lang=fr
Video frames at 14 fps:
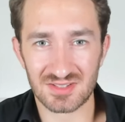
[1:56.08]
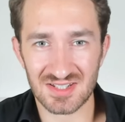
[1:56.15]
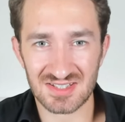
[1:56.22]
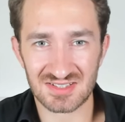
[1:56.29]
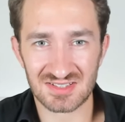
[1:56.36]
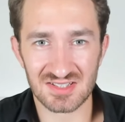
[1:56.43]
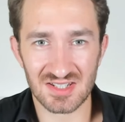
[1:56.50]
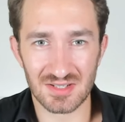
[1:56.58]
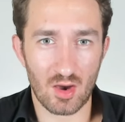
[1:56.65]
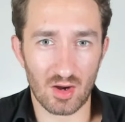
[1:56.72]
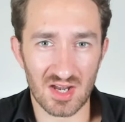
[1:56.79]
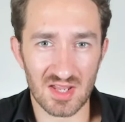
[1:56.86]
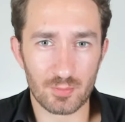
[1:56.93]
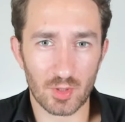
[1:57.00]
destinées
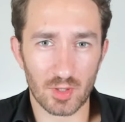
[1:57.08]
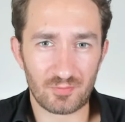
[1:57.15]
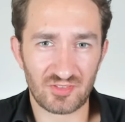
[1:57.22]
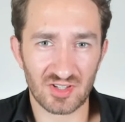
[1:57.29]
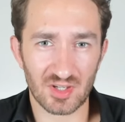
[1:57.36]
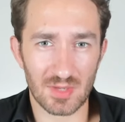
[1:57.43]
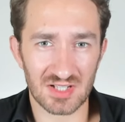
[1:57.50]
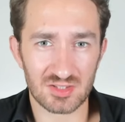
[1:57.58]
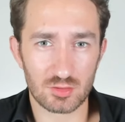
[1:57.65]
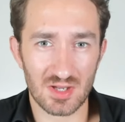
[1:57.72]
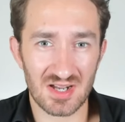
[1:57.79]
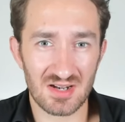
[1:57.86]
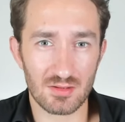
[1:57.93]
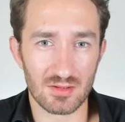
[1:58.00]
Alors les propres firmes
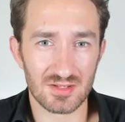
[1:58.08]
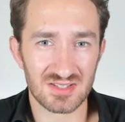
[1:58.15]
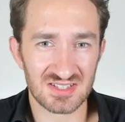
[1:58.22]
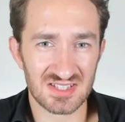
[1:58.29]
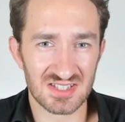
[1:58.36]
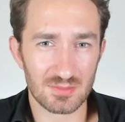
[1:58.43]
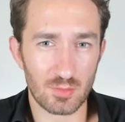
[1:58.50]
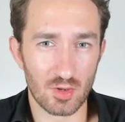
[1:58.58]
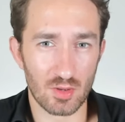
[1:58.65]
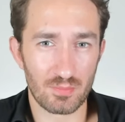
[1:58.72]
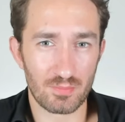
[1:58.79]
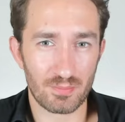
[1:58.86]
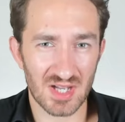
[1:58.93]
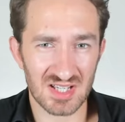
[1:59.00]
actuelles ciblent
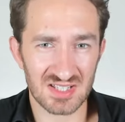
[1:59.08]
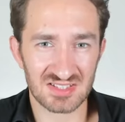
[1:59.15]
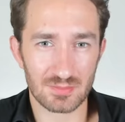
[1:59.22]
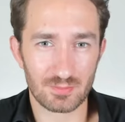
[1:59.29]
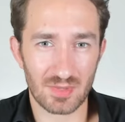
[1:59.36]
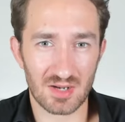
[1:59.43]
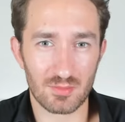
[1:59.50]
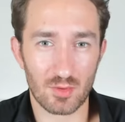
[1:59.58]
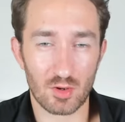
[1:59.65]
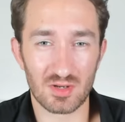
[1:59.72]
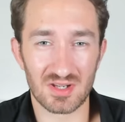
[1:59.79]
principalement